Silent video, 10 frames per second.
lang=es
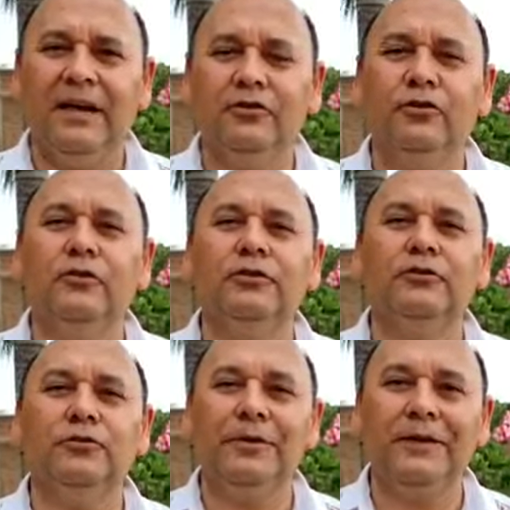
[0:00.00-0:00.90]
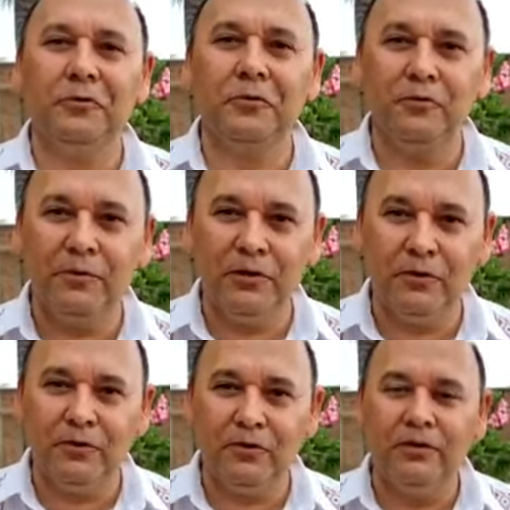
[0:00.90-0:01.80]
a todos los que estuvieron
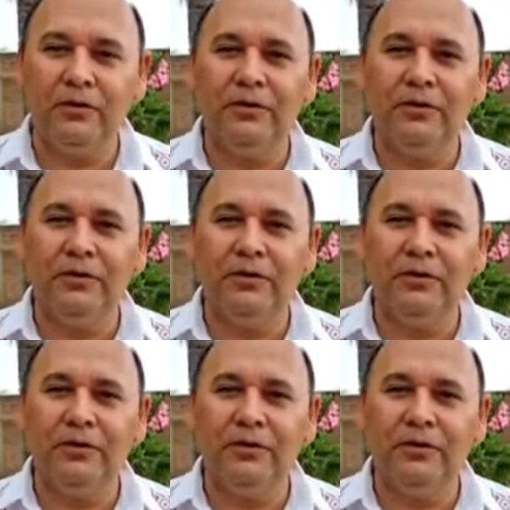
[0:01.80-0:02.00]
conmigo